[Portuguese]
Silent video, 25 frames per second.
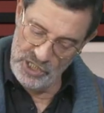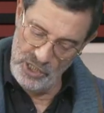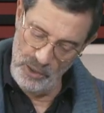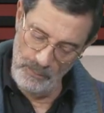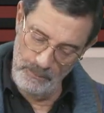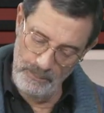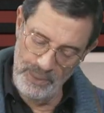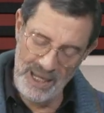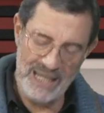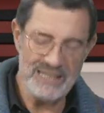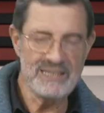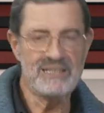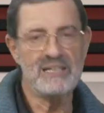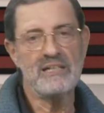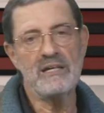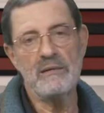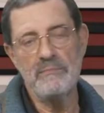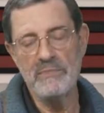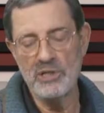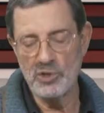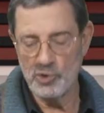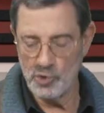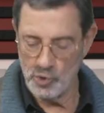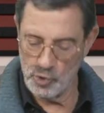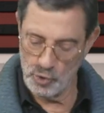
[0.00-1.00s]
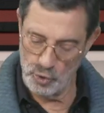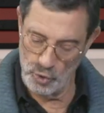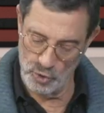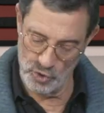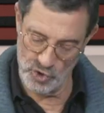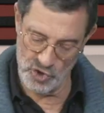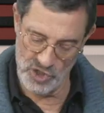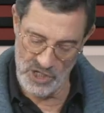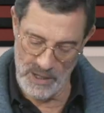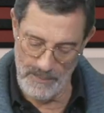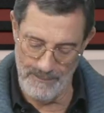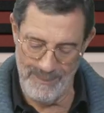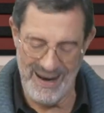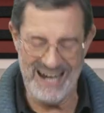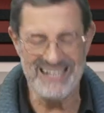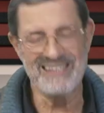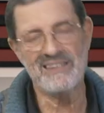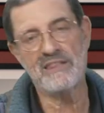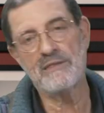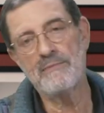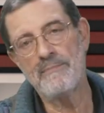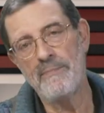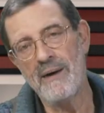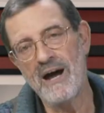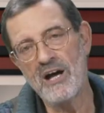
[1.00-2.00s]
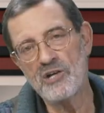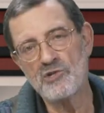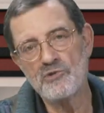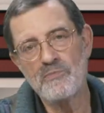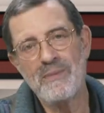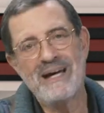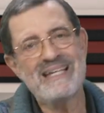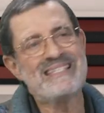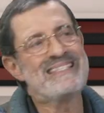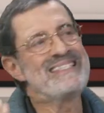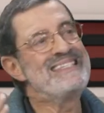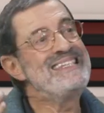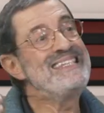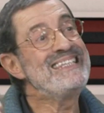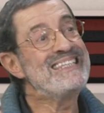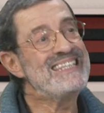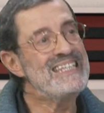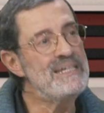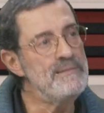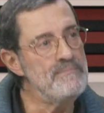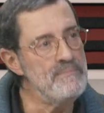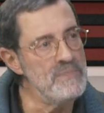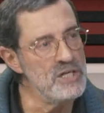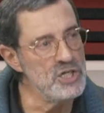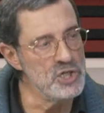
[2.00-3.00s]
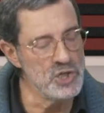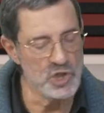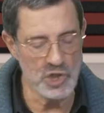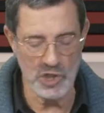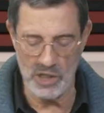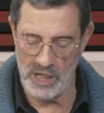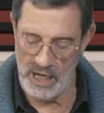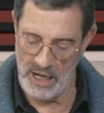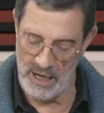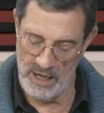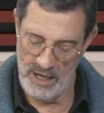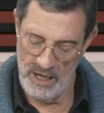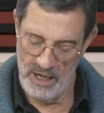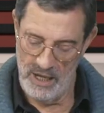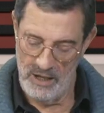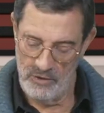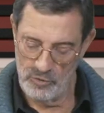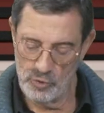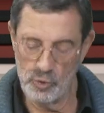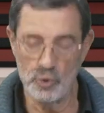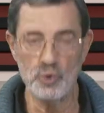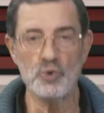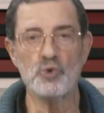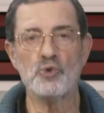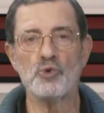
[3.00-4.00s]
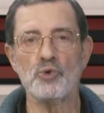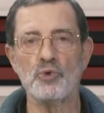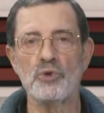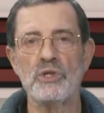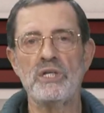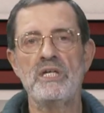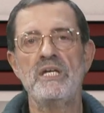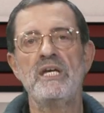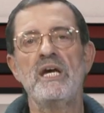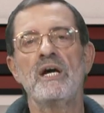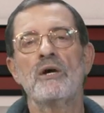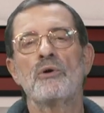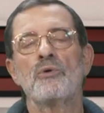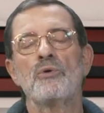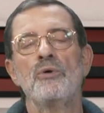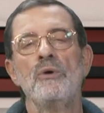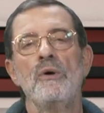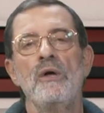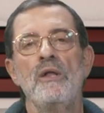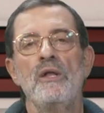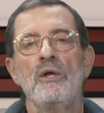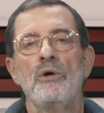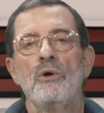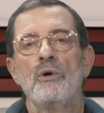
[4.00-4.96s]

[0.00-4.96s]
estão praticamente todos na parte de baixo, mais intimista do zodíaco,